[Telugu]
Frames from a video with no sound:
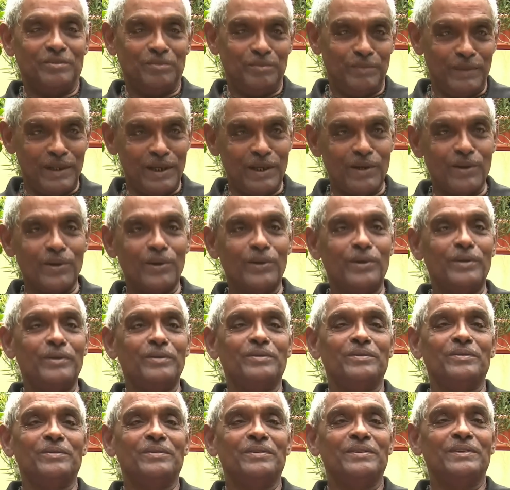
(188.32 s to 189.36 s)
మీరు
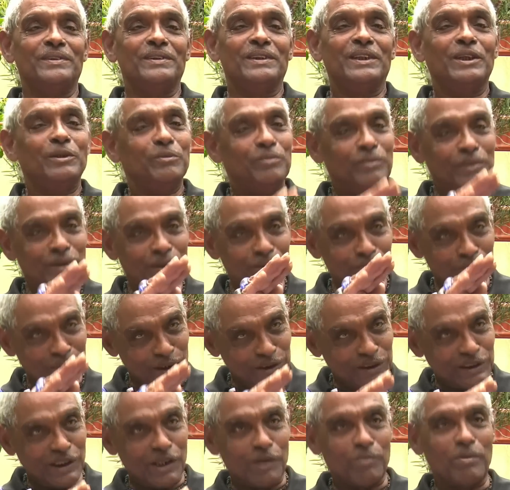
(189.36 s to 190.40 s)
మీ
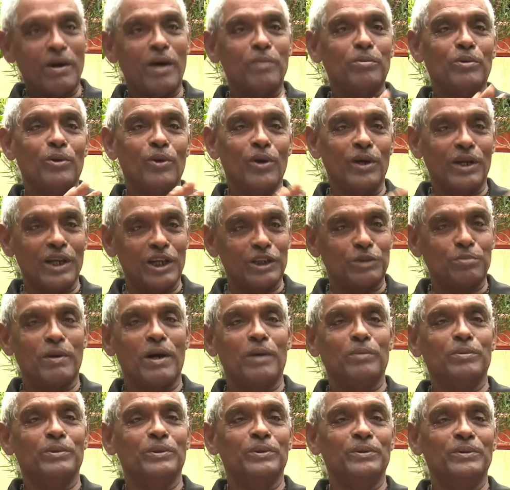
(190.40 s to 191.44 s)
చిన్నబాబు లోకేష్
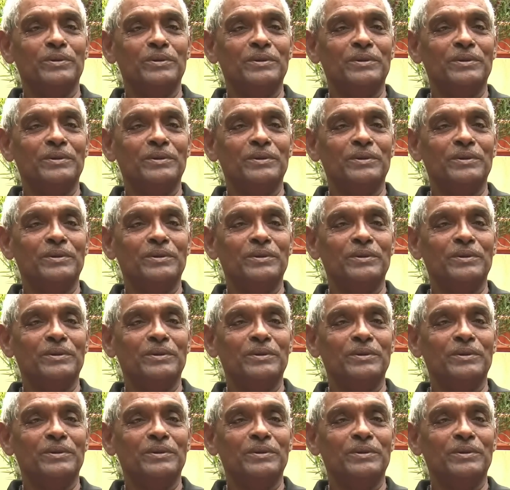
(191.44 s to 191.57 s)
బాబు